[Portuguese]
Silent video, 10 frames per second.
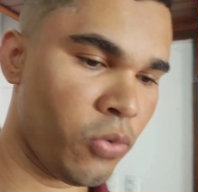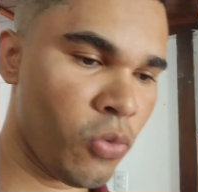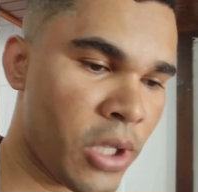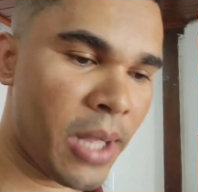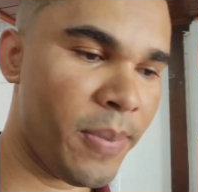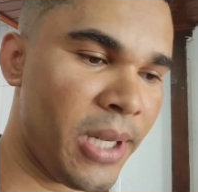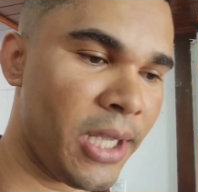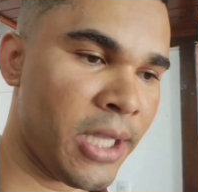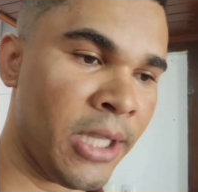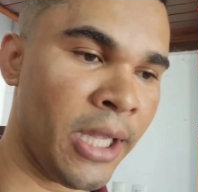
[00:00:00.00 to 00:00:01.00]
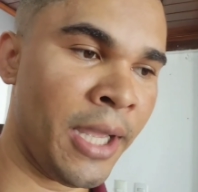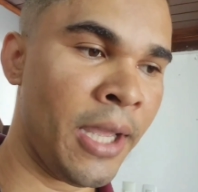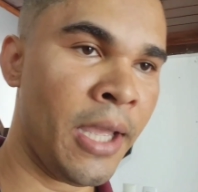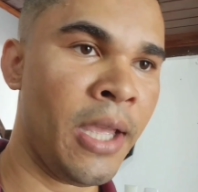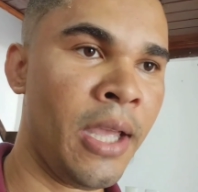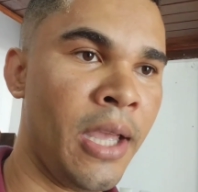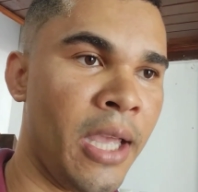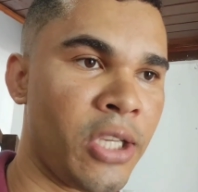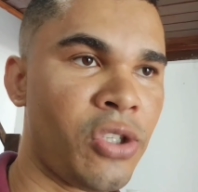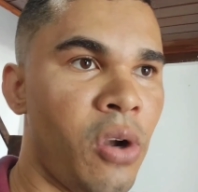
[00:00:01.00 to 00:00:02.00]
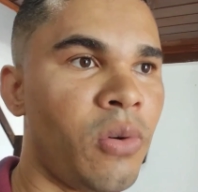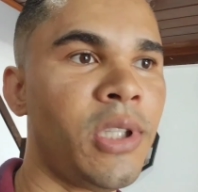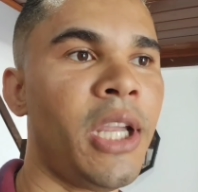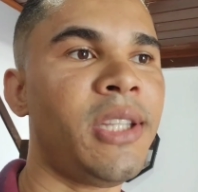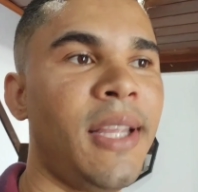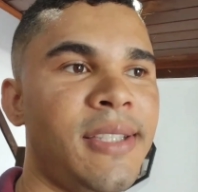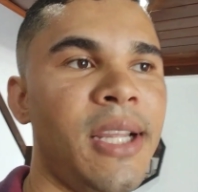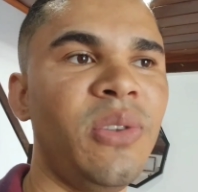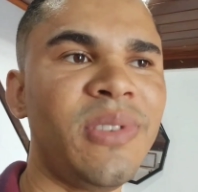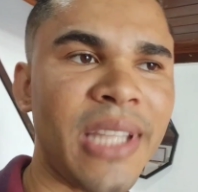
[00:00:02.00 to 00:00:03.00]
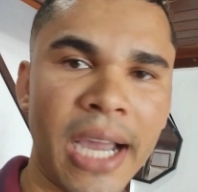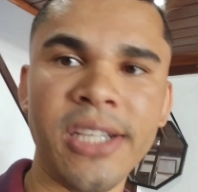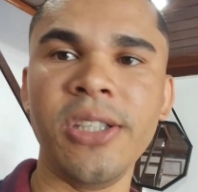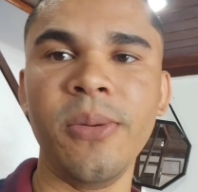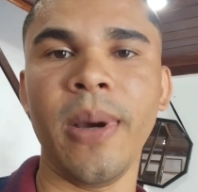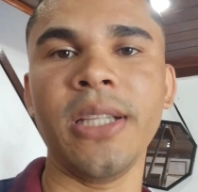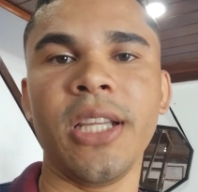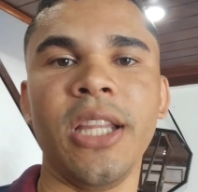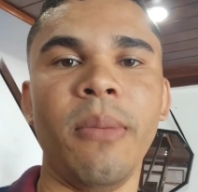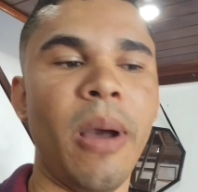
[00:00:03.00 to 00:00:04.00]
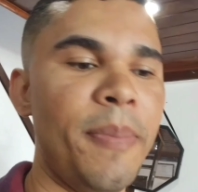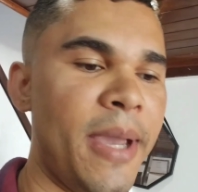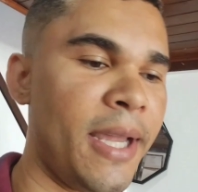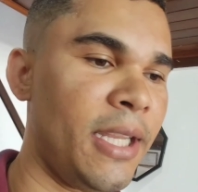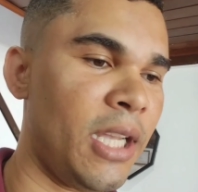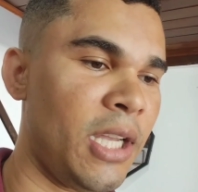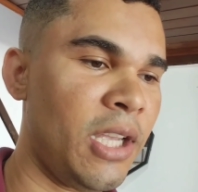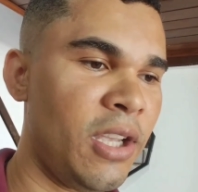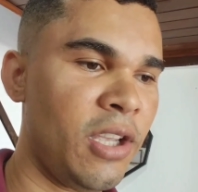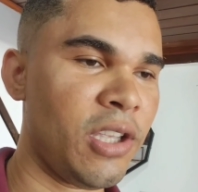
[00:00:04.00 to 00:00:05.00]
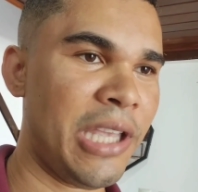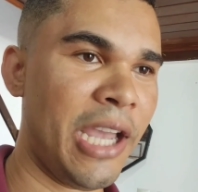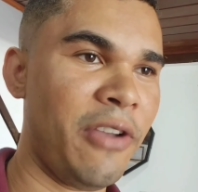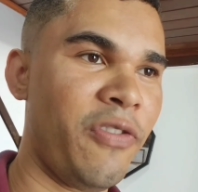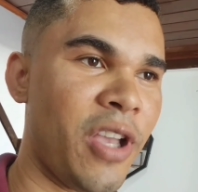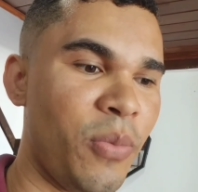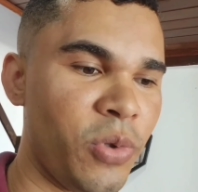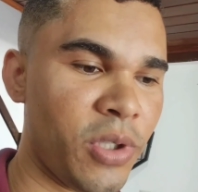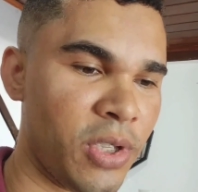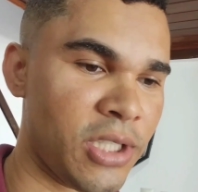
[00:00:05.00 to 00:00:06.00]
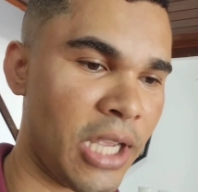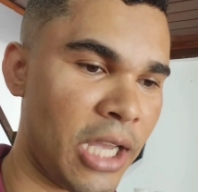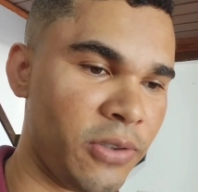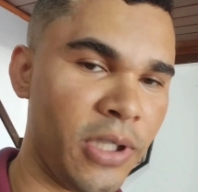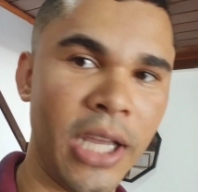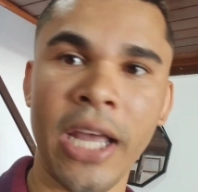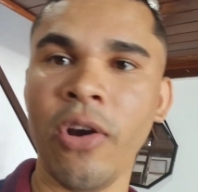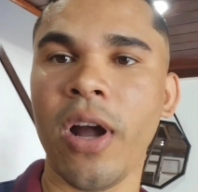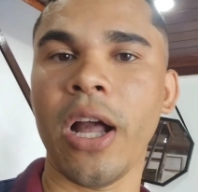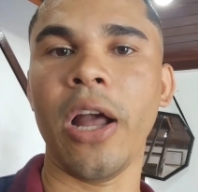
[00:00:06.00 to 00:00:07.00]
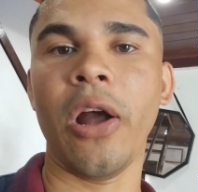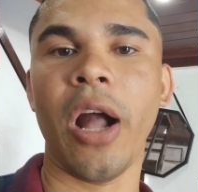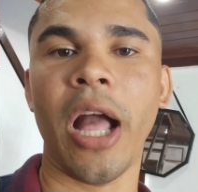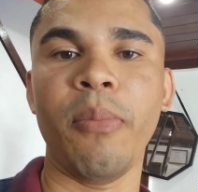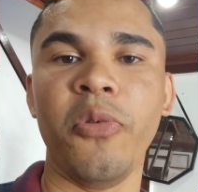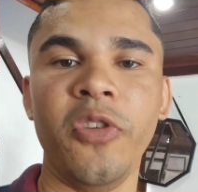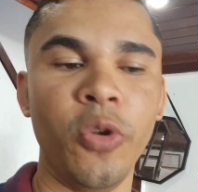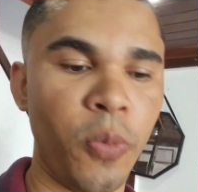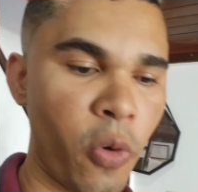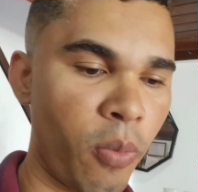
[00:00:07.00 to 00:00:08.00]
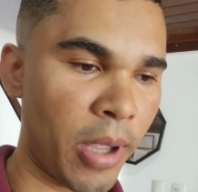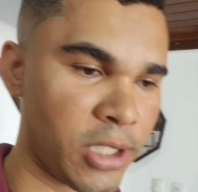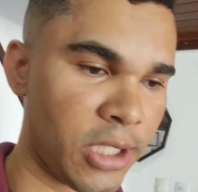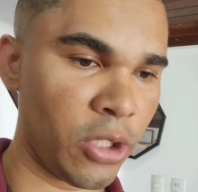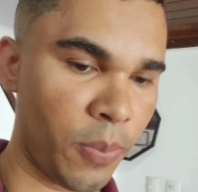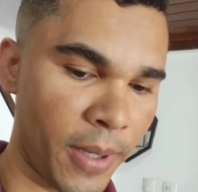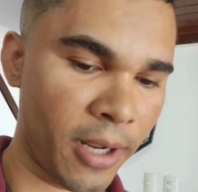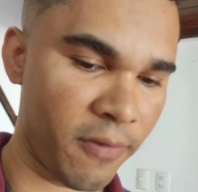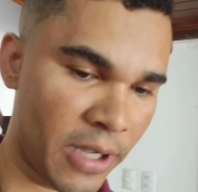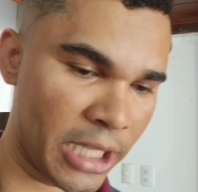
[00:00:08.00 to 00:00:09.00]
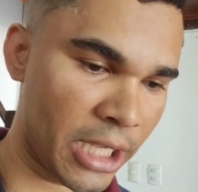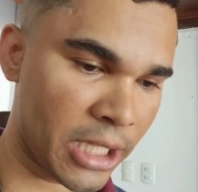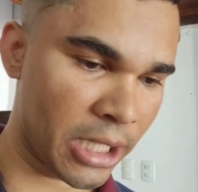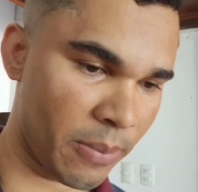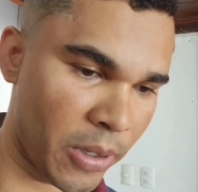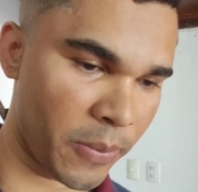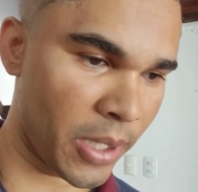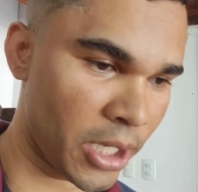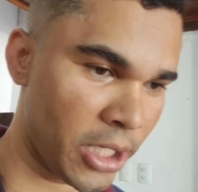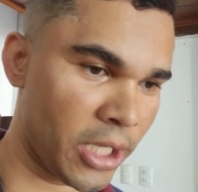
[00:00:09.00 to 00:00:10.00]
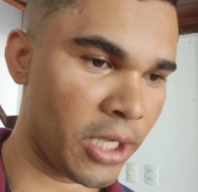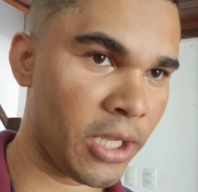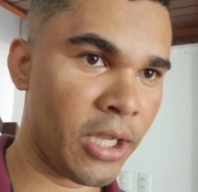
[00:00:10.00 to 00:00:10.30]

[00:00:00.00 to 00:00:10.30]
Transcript: Com um cabelo aqui, né? É só quando a gente tá saindo tarde demais aqui da barbearia que aí fica muito cansado, né? Aí eu, eu acabo vindo um pouco mais cedo para varrer aqui a barbearia.